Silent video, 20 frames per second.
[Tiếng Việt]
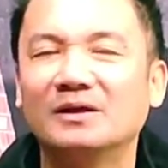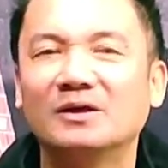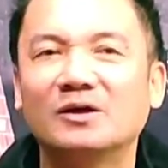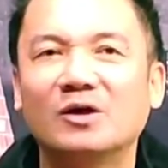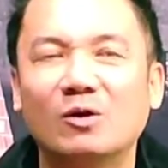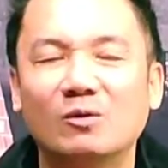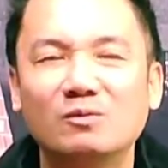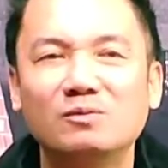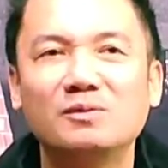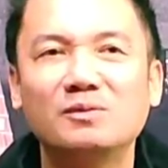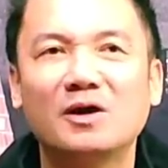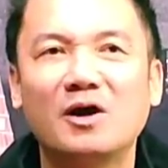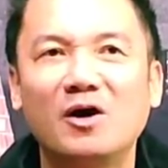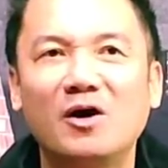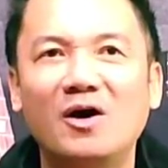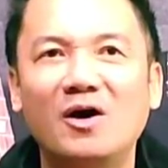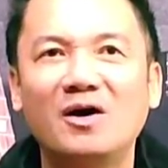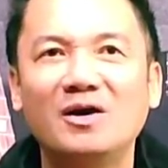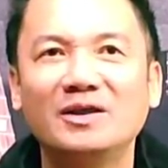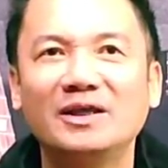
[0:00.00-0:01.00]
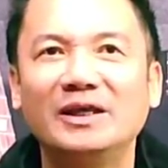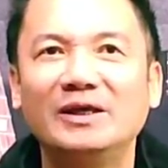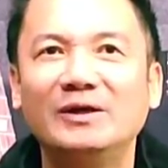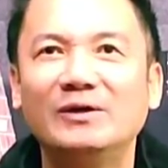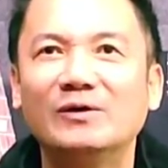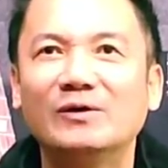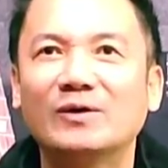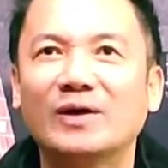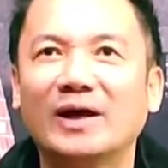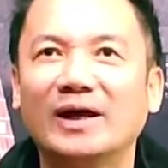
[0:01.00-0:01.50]
cũng có
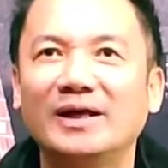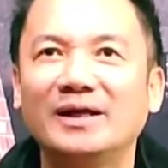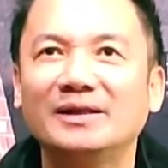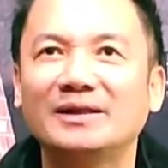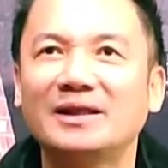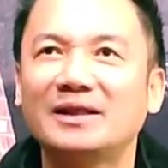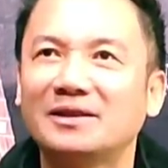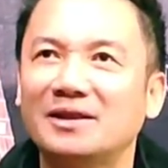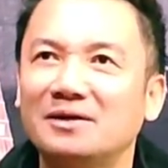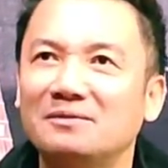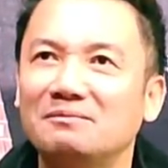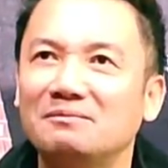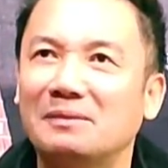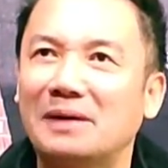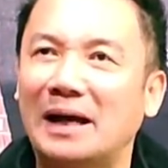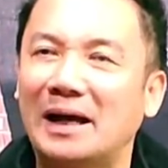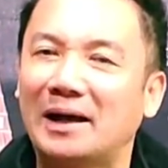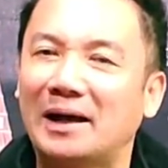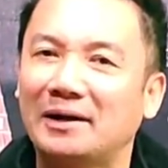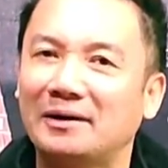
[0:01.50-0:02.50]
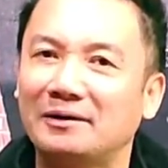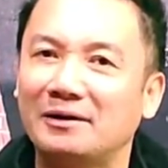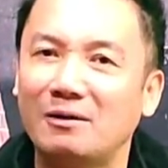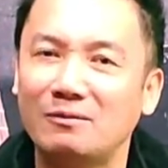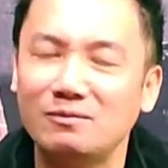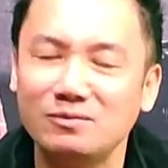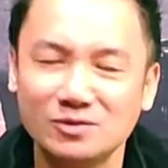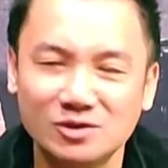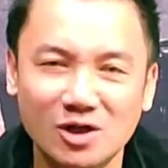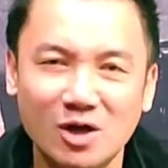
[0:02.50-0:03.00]
nhiều cái tin tức mà
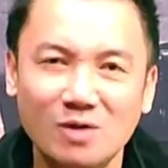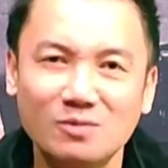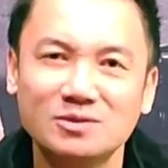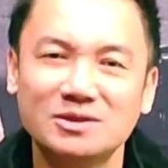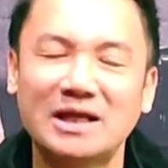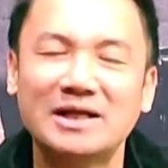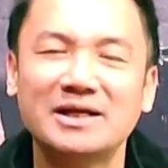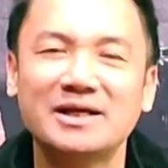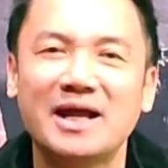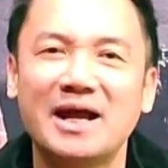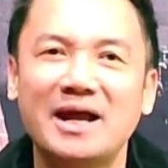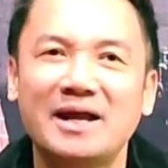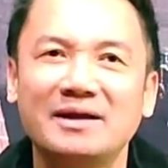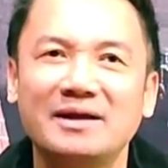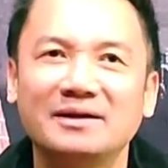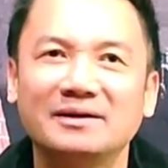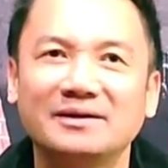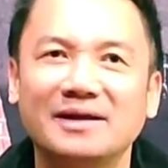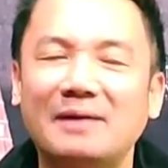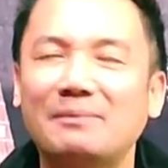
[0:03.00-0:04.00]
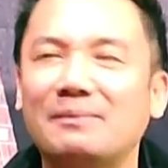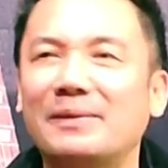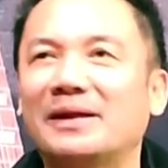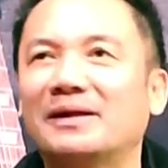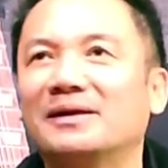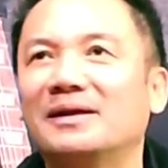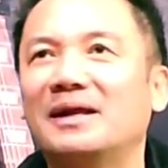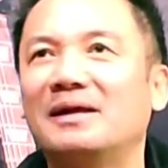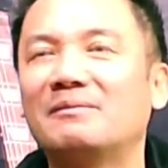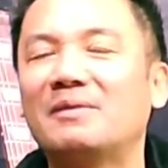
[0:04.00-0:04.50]
nóng sốt xảy ra đặc
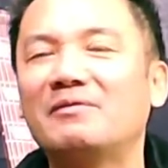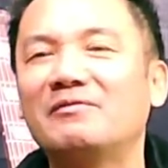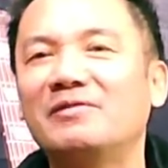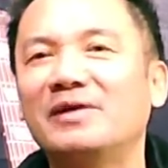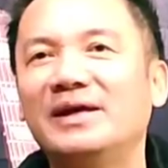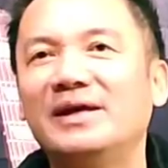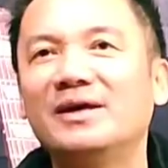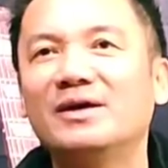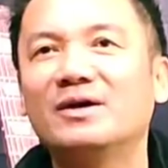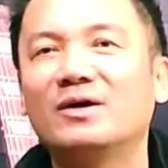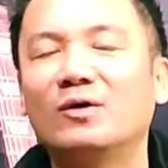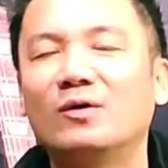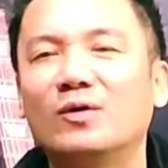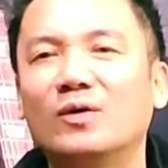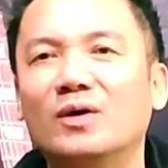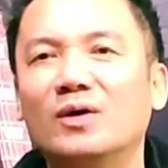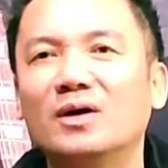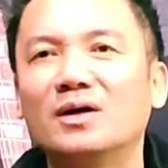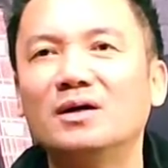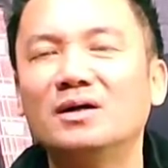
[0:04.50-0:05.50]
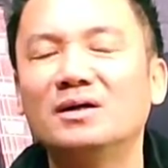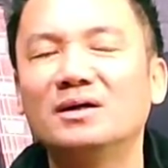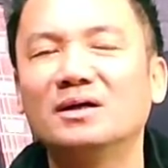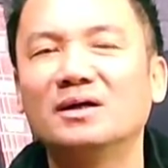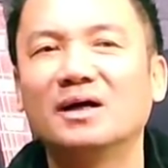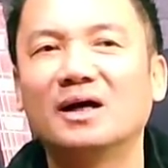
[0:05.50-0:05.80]
biệt là bên phía của